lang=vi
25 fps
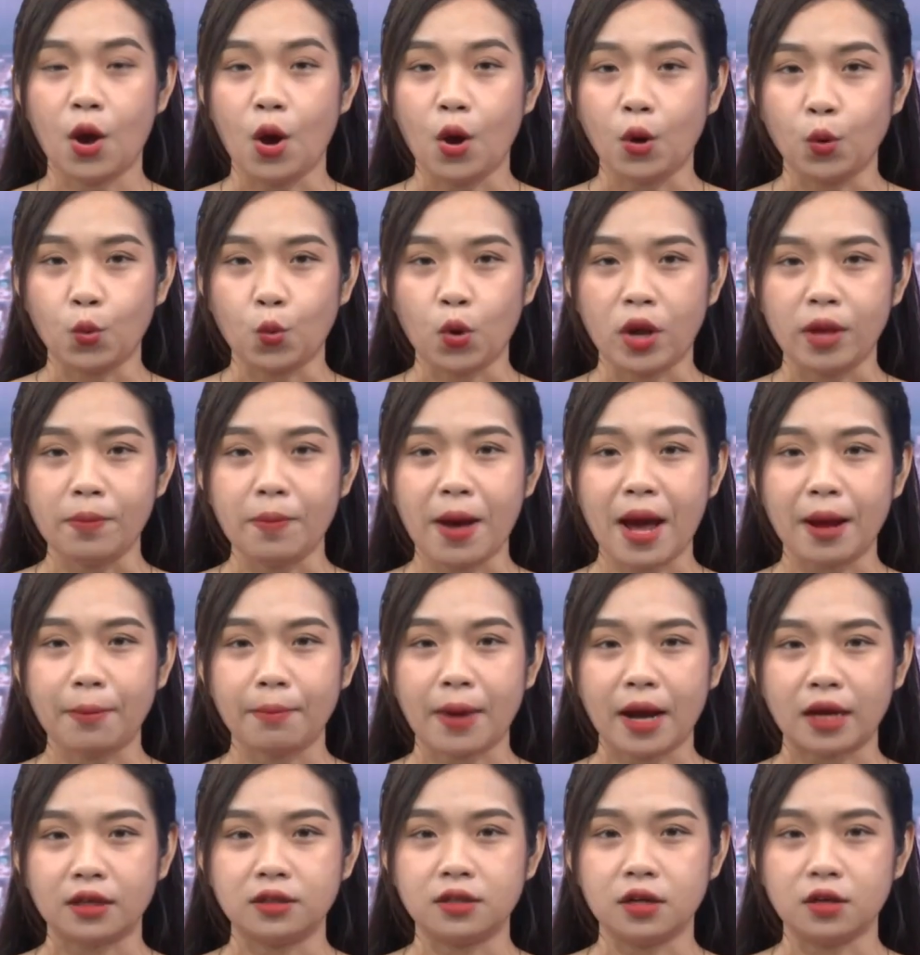Quỹ ban
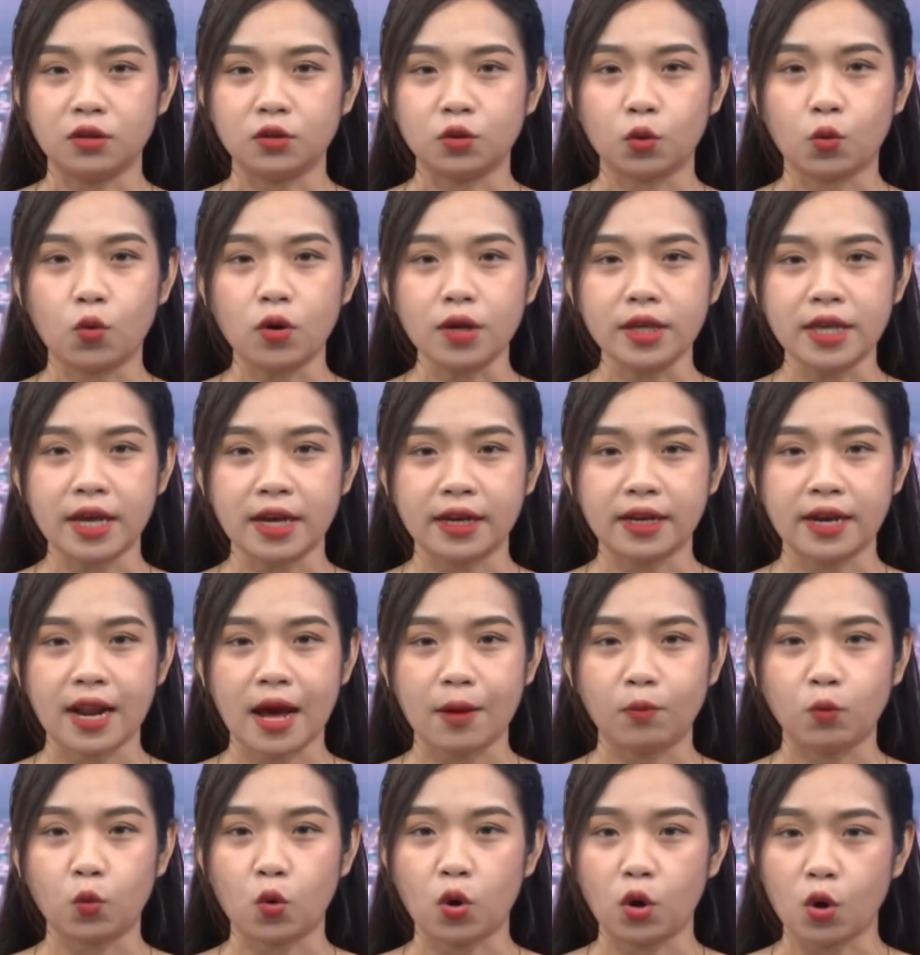Mặt trận Tổ quốc Việt Nam
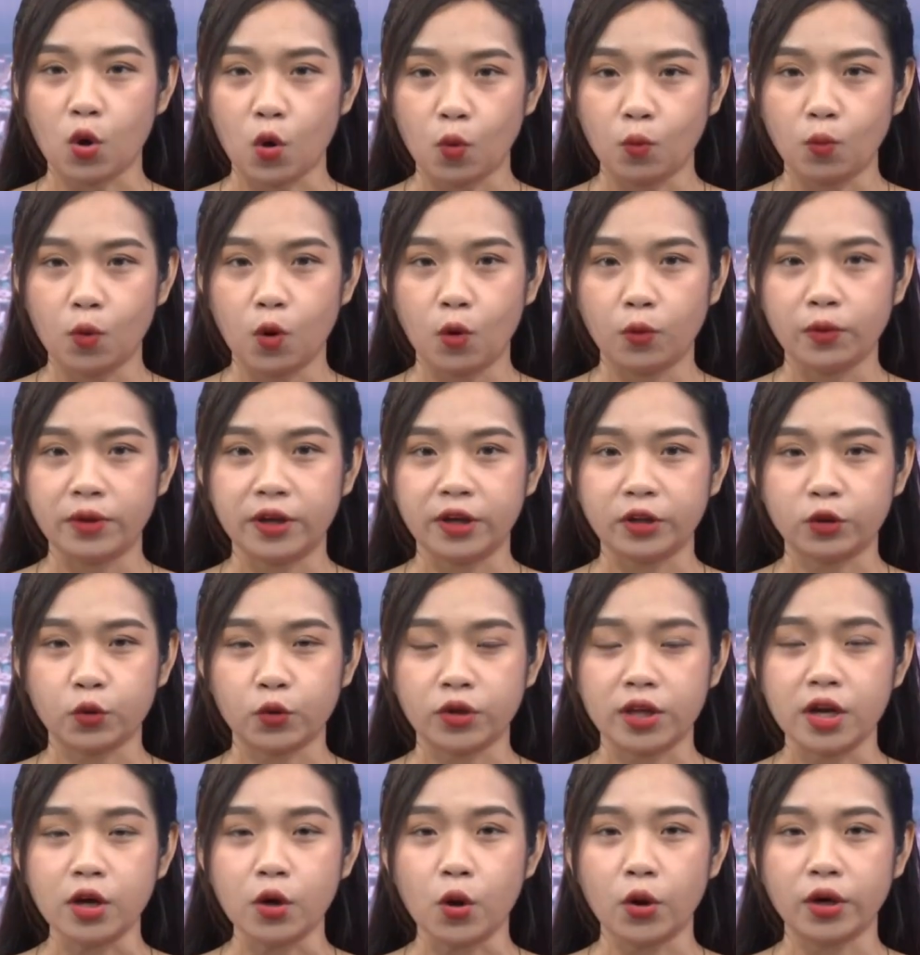quận Ô Môn vừa tổ
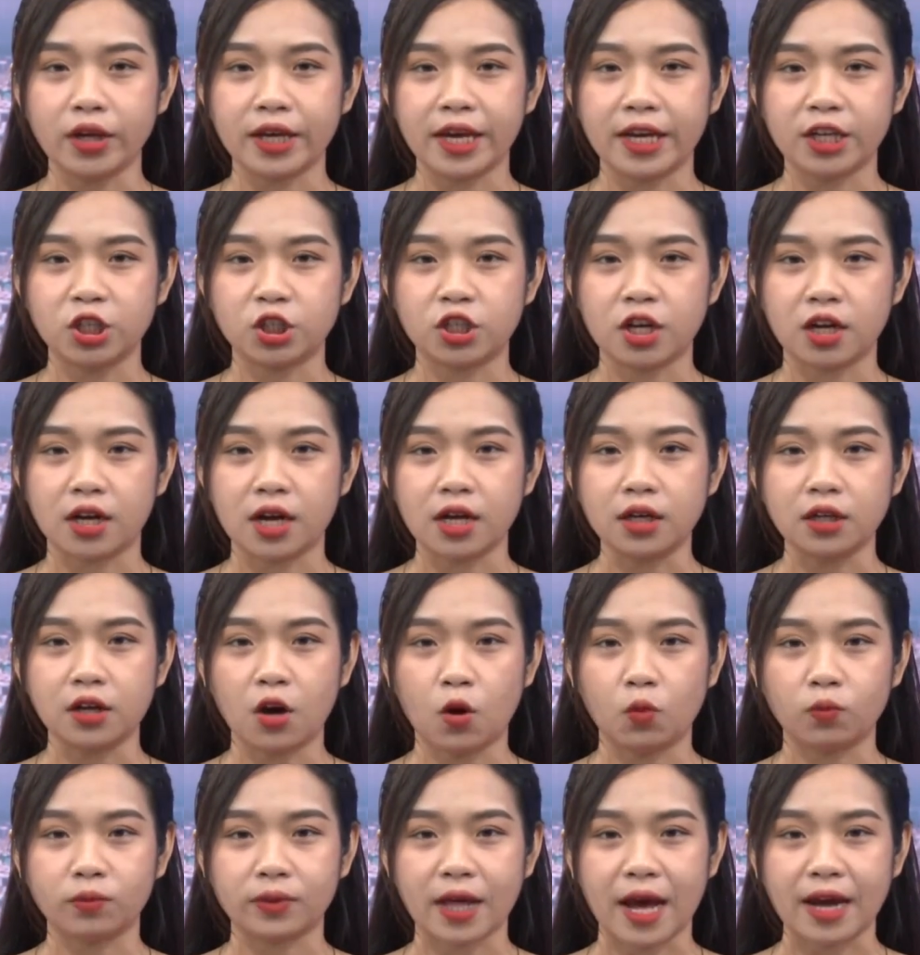chức hội nghị sơ kết công
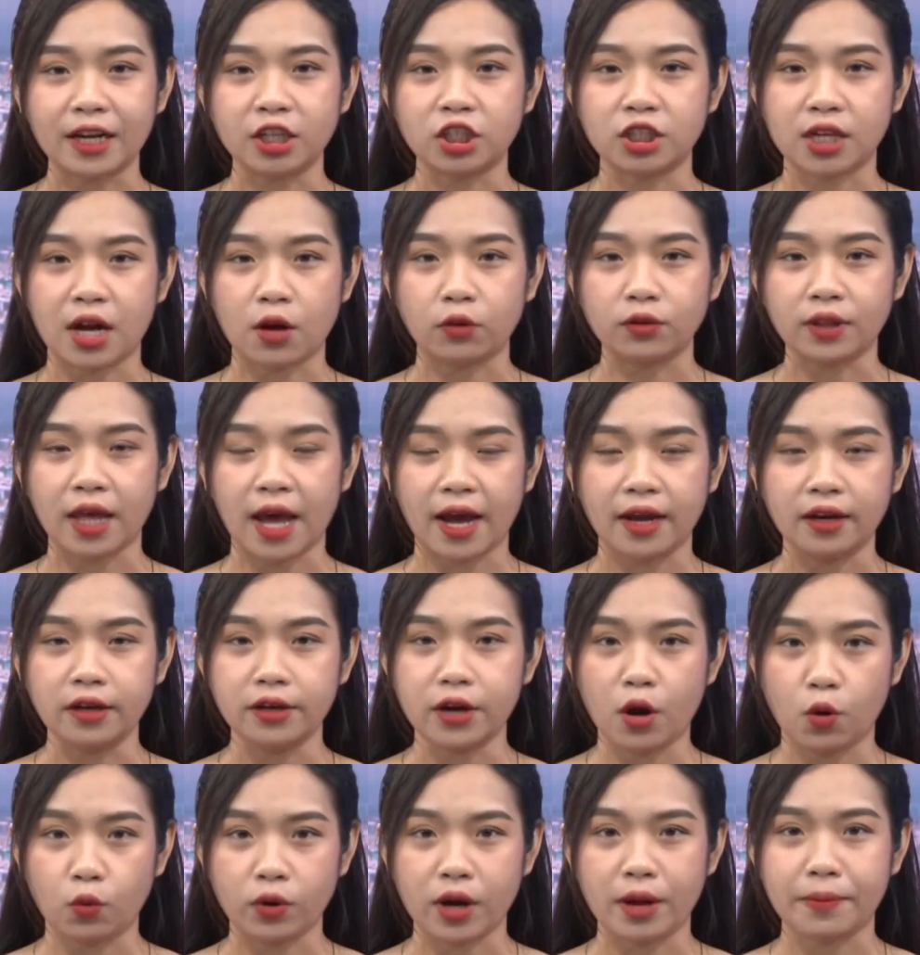tác 6 tháng
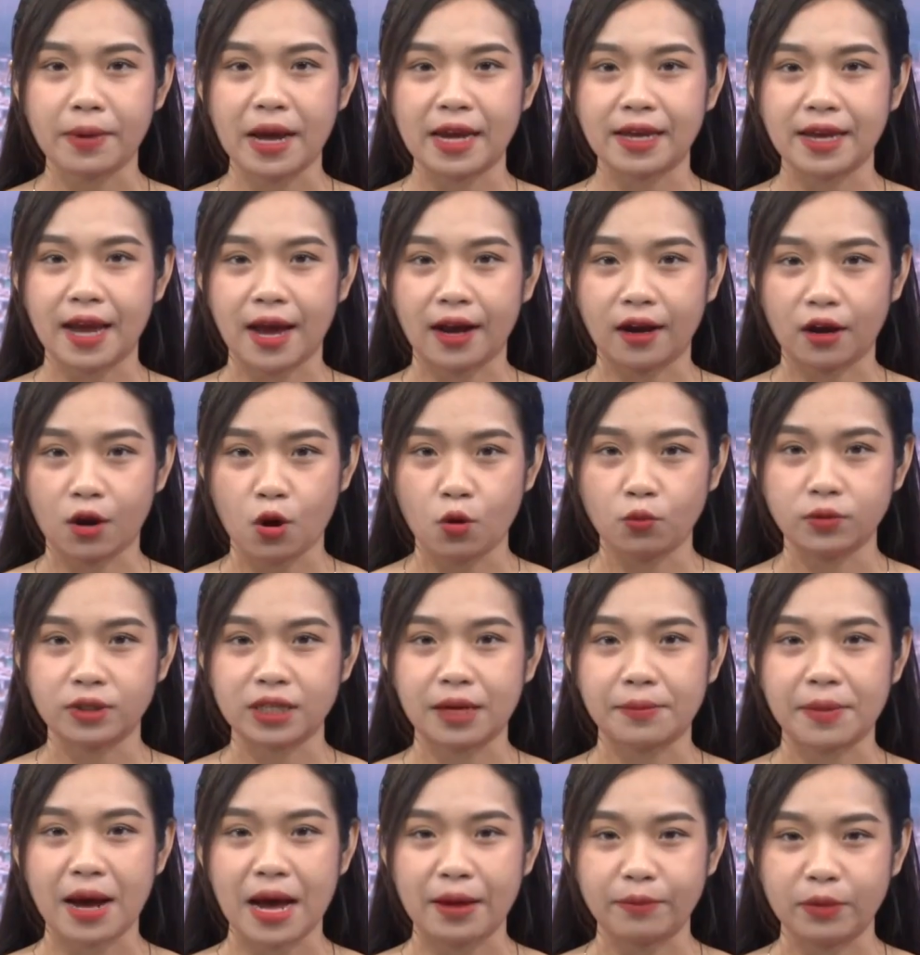đầu năm
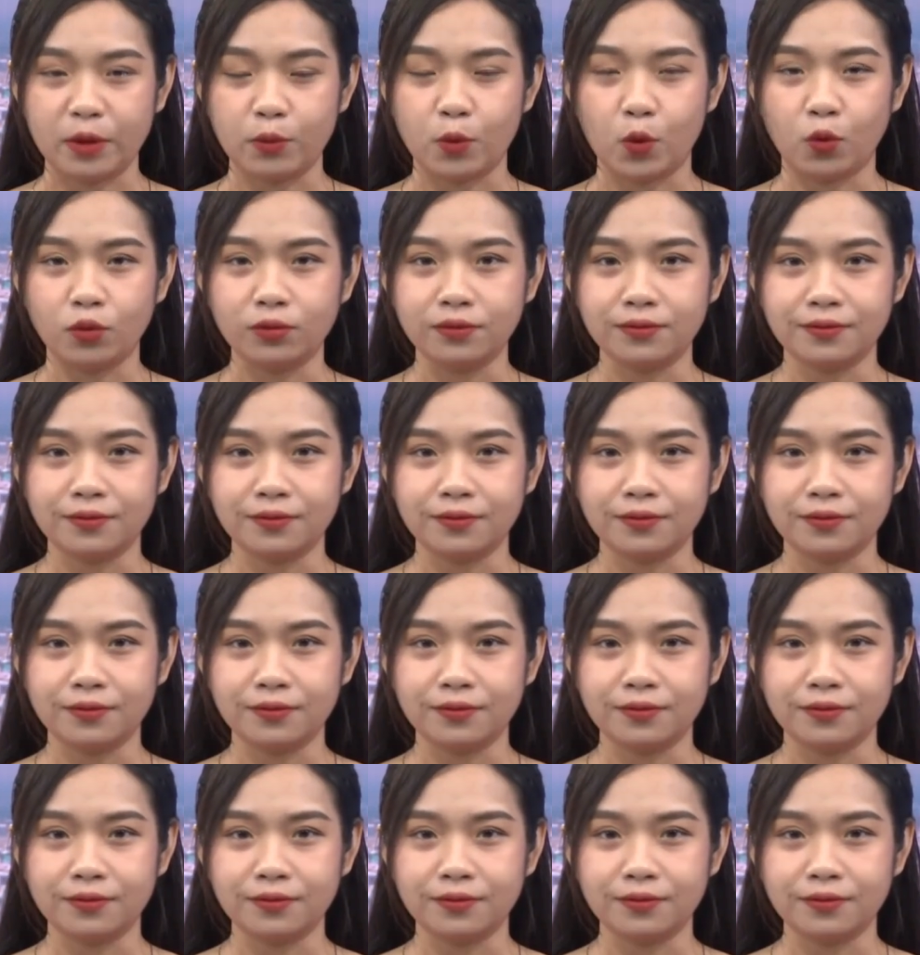2024.